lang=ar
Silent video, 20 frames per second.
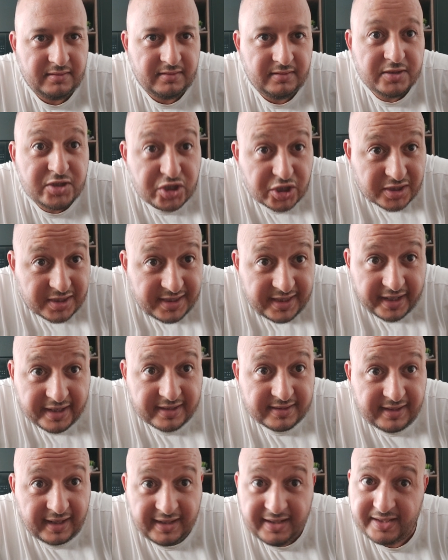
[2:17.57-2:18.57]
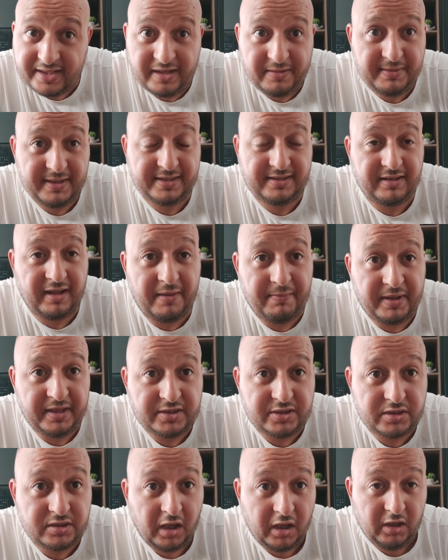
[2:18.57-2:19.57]
شد لي نقطع لك انا ما
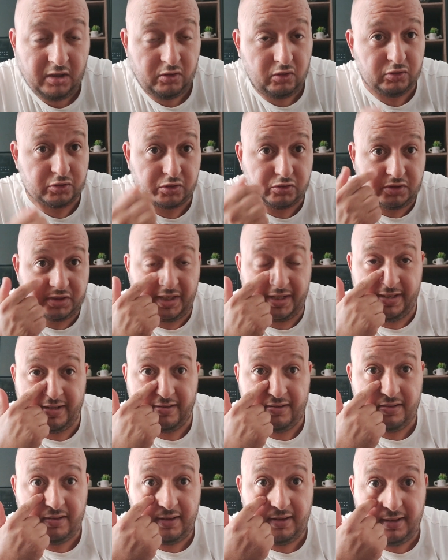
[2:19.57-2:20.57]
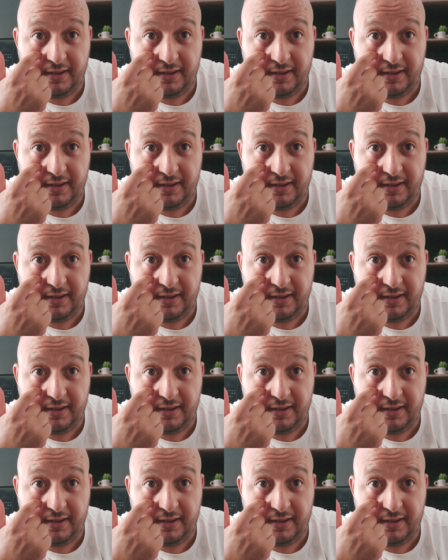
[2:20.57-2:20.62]
خصوصا